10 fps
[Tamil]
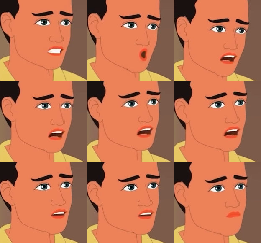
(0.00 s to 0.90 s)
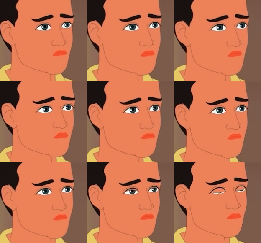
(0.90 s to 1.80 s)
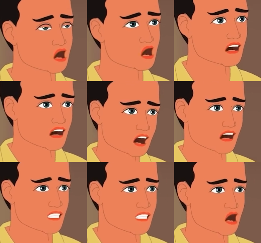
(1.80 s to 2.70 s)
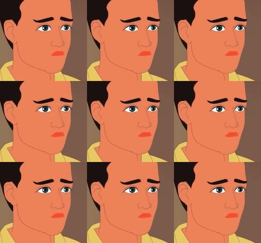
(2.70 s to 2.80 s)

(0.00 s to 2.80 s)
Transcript: அப்படி நடக்கிறதுக்கு வாய்ப்பே இல்லை நீ உண்மை